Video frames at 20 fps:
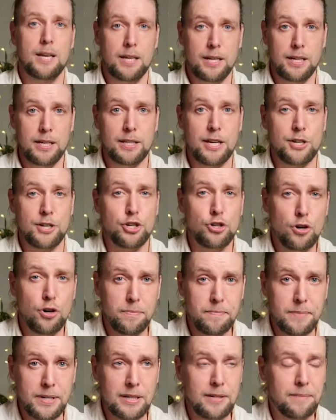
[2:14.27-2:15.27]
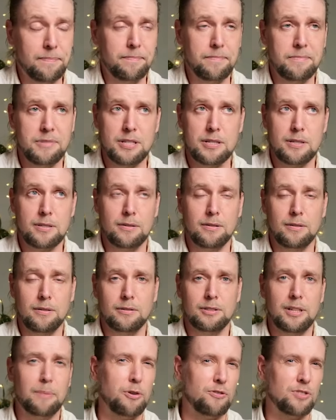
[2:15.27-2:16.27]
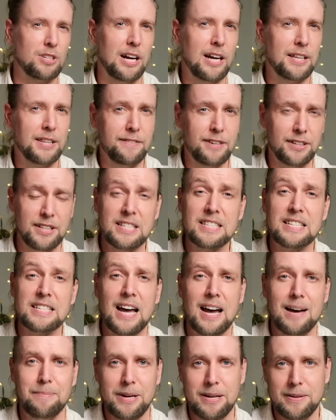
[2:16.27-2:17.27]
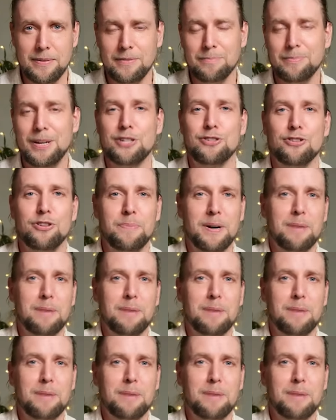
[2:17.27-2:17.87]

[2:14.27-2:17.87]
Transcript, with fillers: И начнем мы с, на мой взгляд, наверное, самой большой